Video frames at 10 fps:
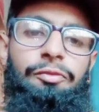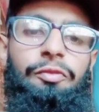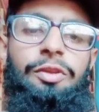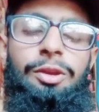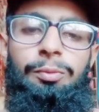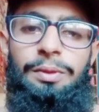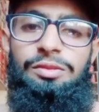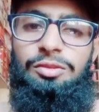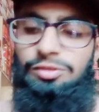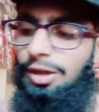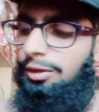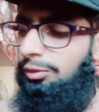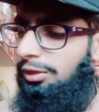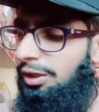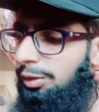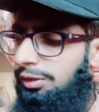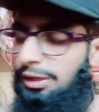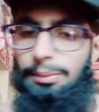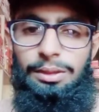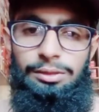फिफ्टी रुपीज़ से स्टार्ट हो रही है और
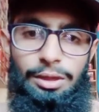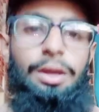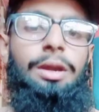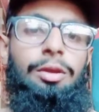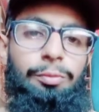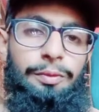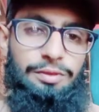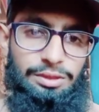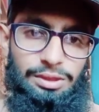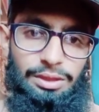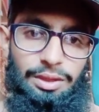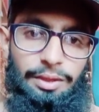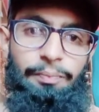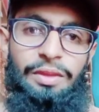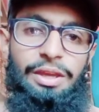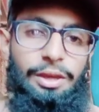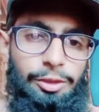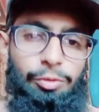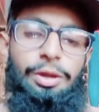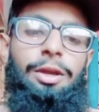तकरीबन थ्री हंड्रेड रुपीज़ तक जा रही है
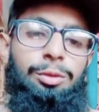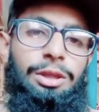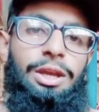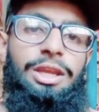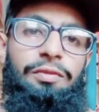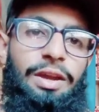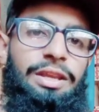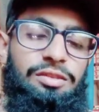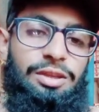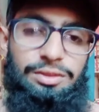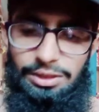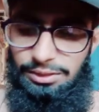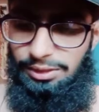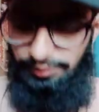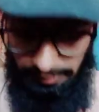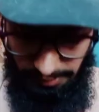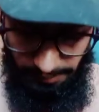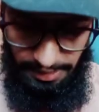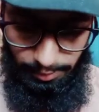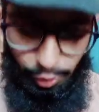ये जो रेट होते हैं ना ये वेरीज करते रहते हैं सबसे
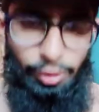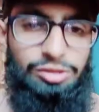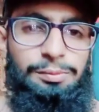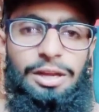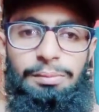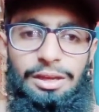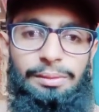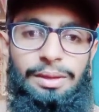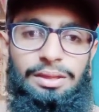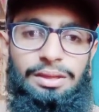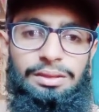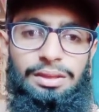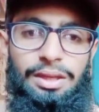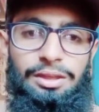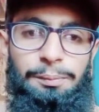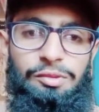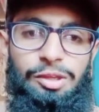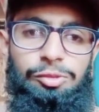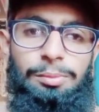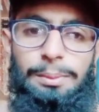पहले हम लोकल स्पार्क प्लग की बात करते हैं ये
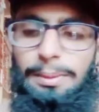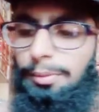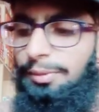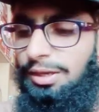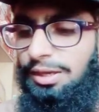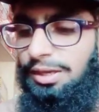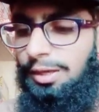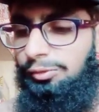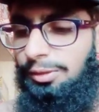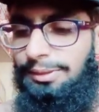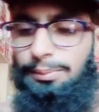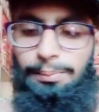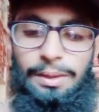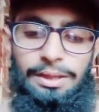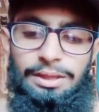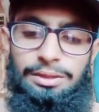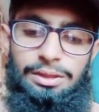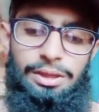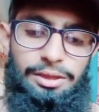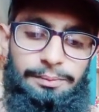पचास रुपये में आपको मिल जाएगा उसके बाद हम बात
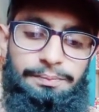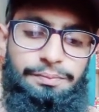करते हैं